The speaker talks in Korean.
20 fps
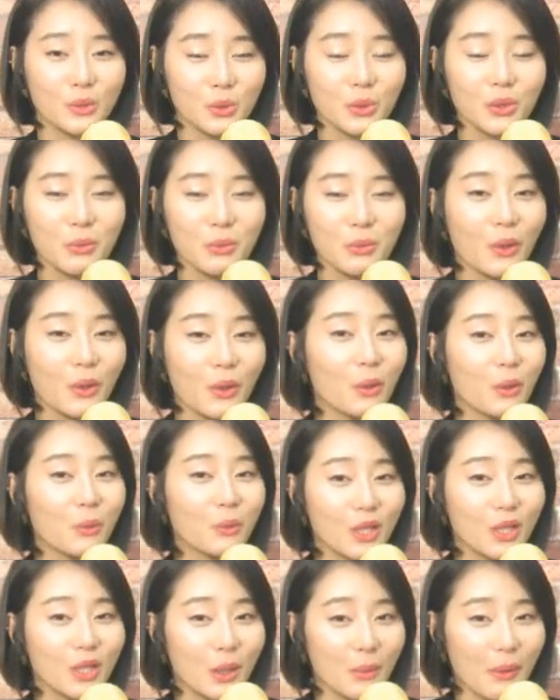조금은
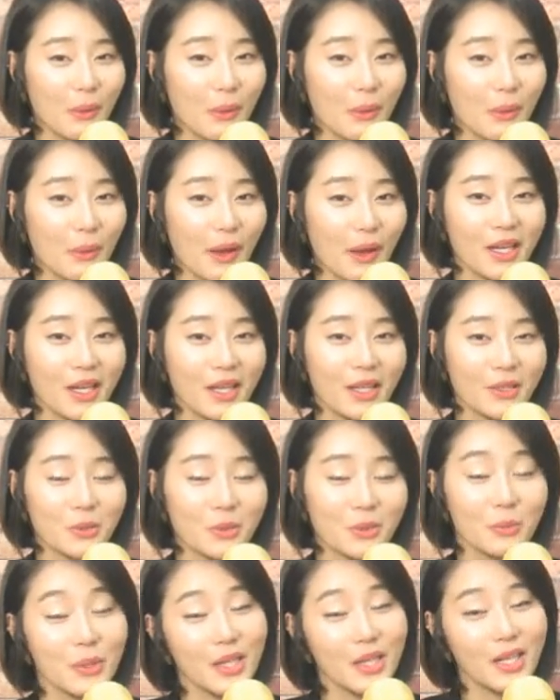여러분들의 마음에 좀